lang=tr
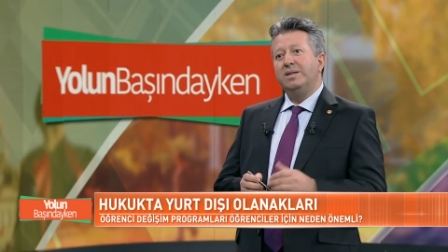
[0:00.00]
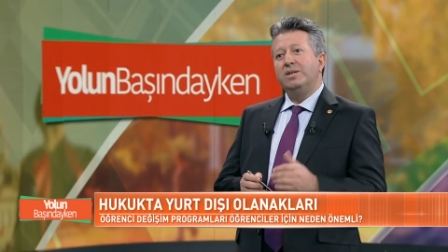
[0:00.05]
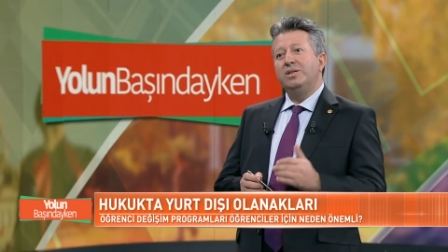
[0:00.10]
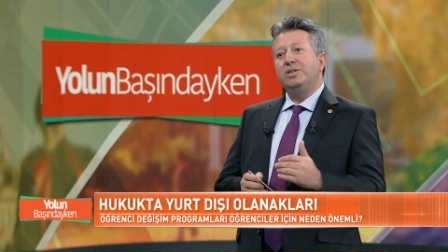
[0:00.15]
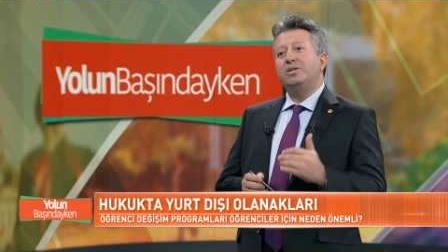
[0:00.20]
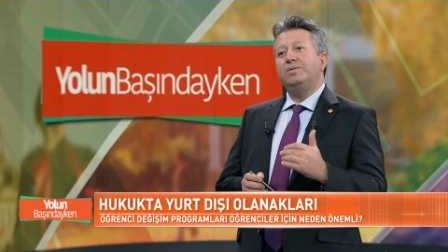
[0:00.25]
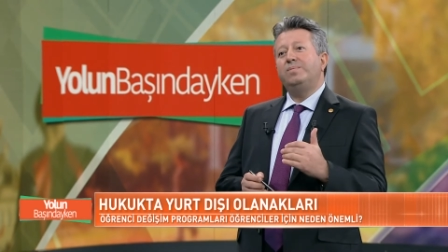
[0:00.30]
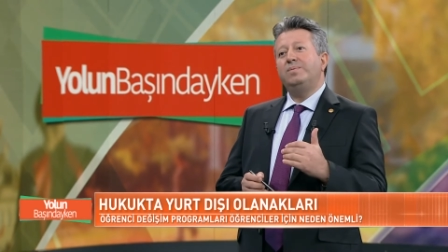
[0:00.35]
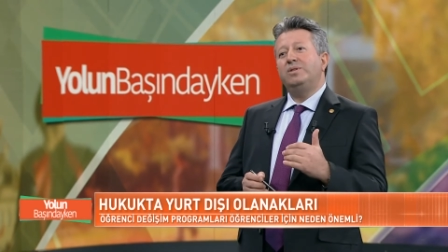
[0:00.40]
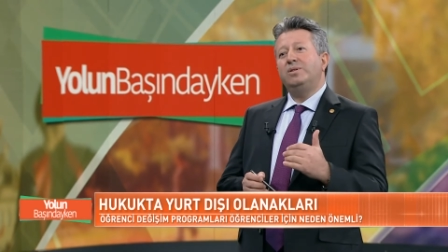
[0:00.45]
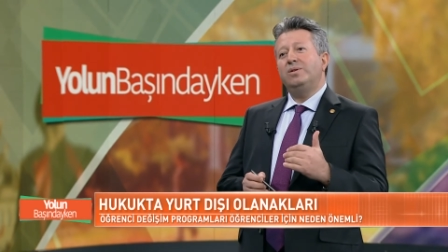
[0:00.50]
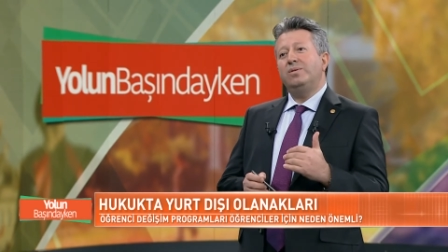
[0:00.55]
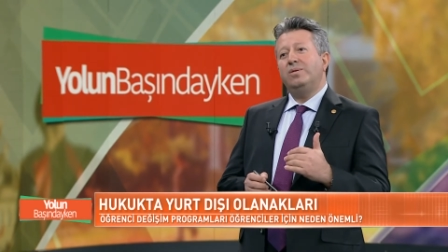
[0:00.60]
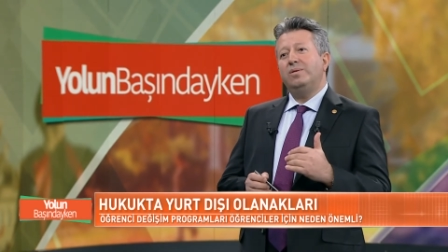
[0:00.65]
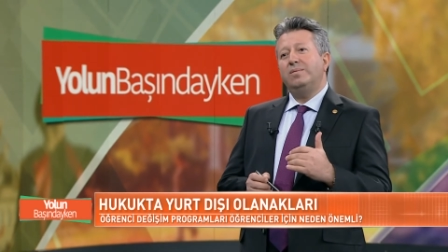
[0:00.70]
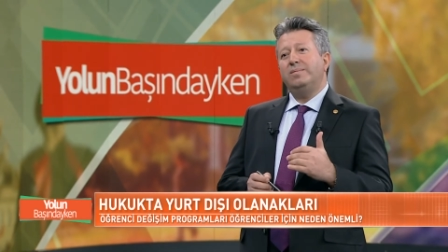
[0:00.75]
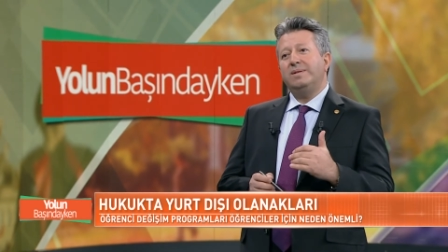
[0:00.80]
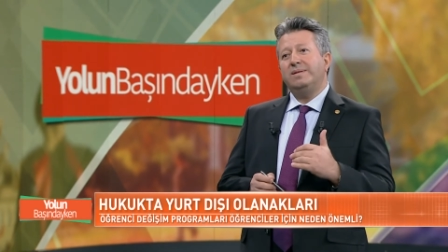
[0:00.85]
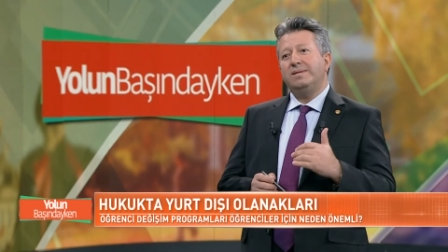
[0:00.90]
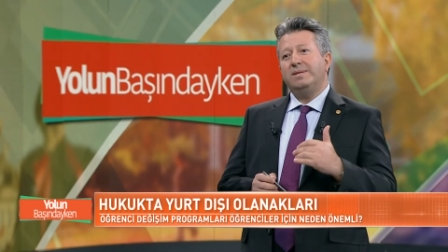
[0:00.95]
hiçbir şey
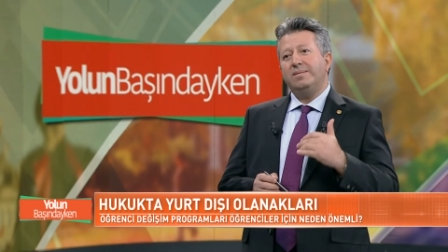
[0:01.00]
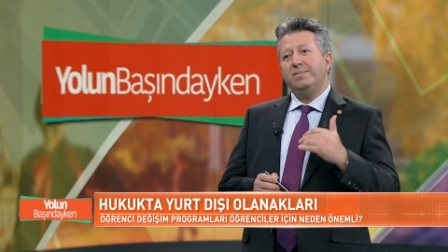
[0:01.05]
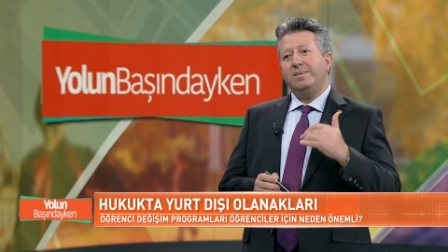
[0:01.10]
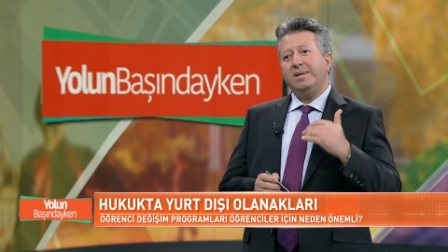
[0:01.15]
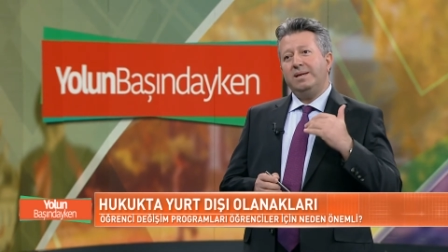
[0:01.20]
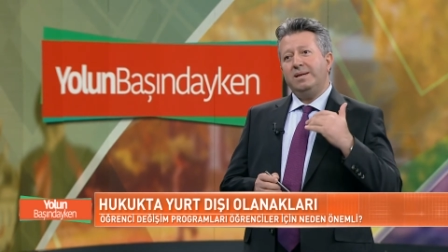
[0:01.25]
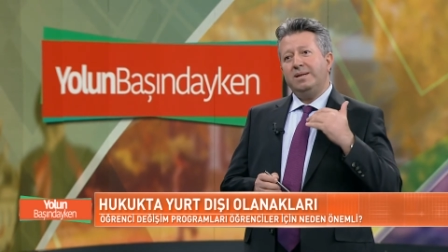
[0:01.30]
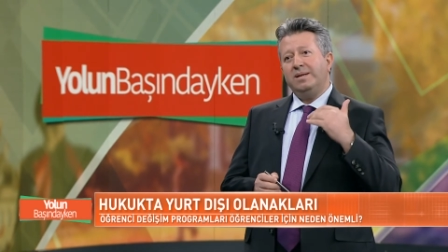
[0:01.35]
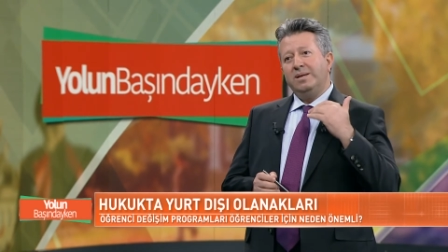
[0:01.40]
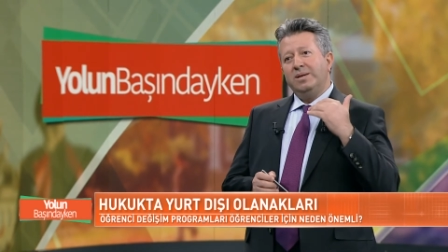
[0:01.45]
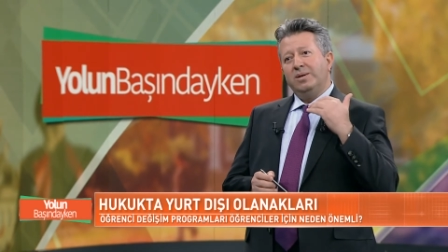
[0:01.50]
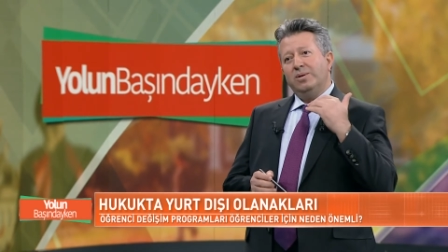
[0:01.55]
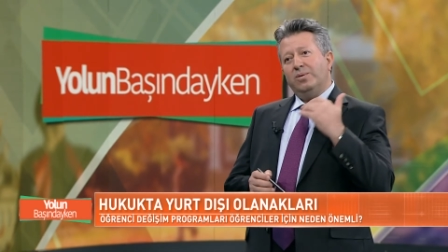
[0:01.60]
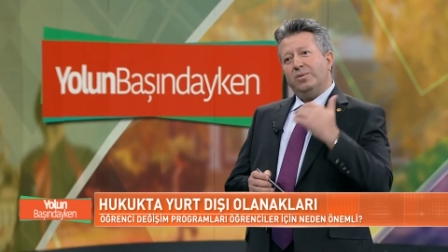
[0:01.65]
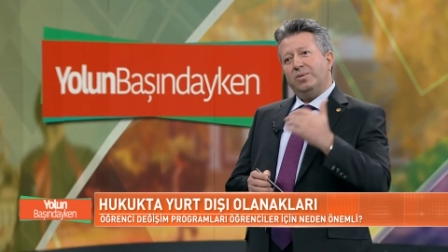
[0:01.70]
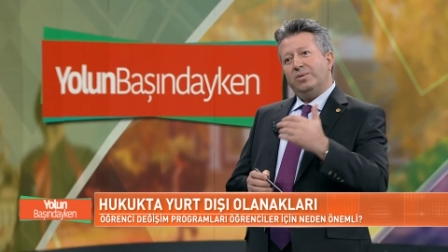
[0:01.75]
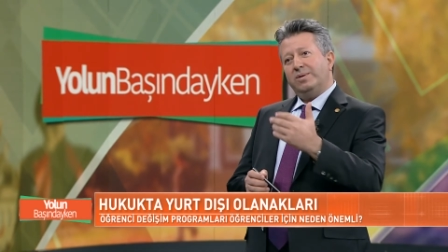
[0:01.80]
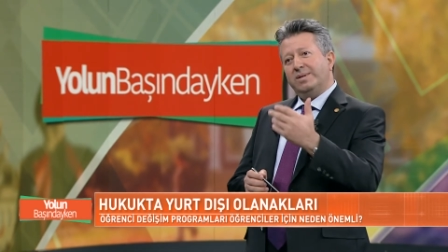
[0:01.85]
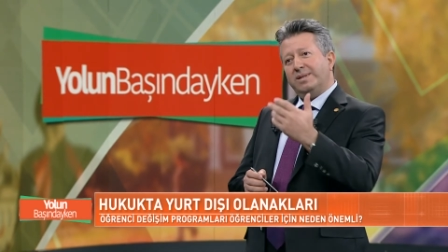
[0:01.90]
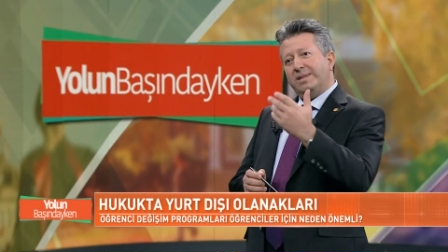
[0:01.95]
olmasa bile
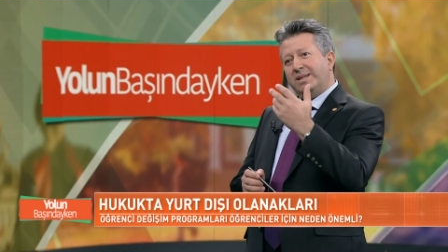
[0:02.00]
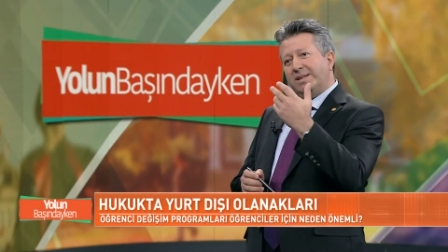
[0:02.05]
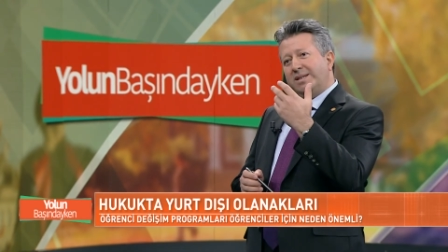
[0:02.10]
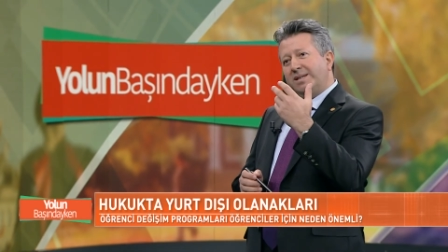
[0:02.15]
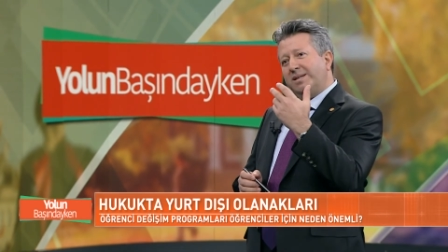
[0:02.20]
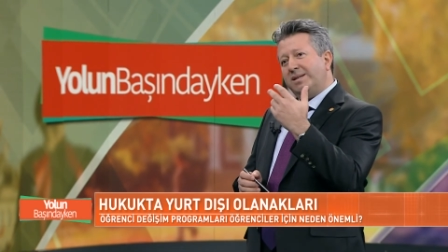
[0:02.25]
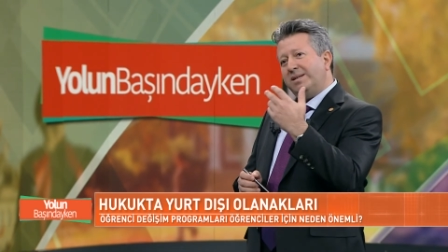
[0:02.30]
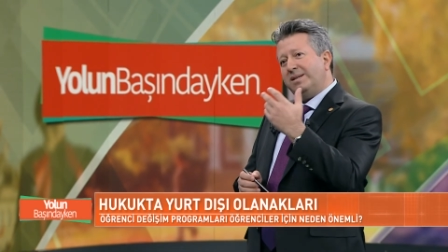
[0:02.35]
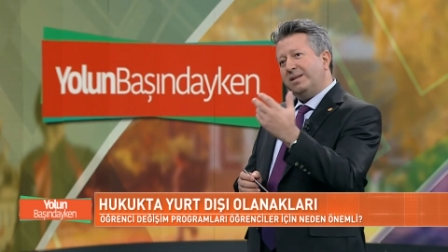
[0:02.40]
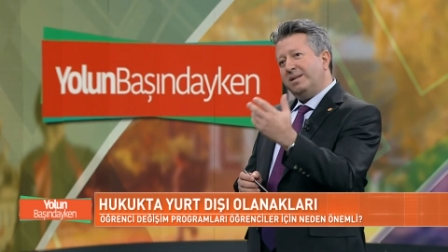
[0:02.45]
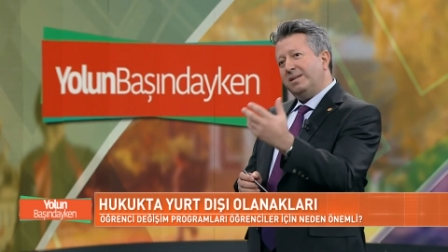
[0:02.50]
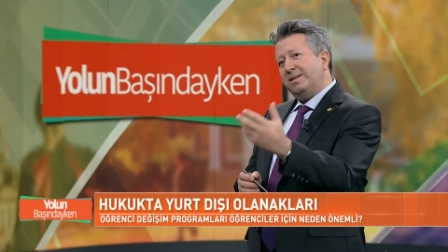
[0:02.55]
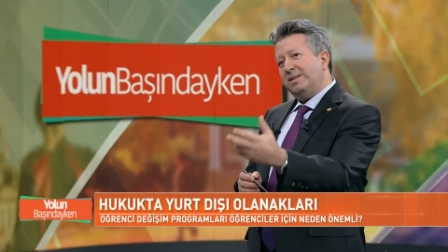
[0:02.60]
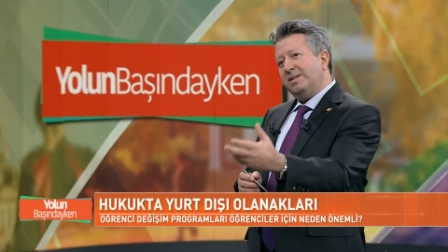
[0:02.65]
oradaki